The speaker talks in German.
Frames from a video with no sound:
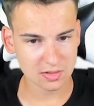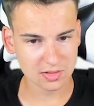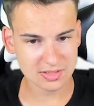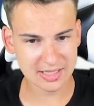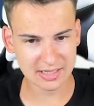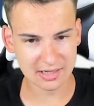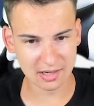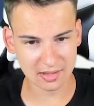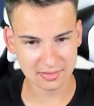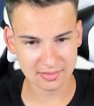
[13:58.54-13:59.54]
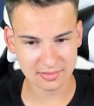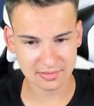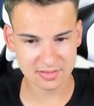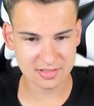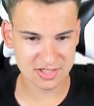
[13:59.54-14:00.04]
Ist die hier.
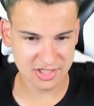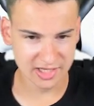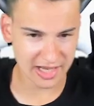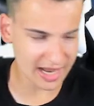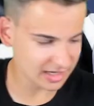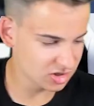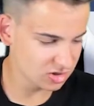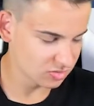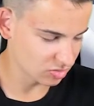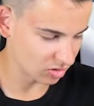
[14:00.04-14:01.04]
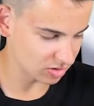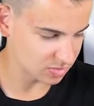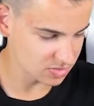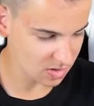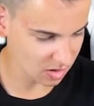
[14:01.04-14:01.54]
Zniak. Oh
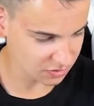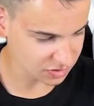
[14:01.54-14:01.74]
Gott, muss ich mir auch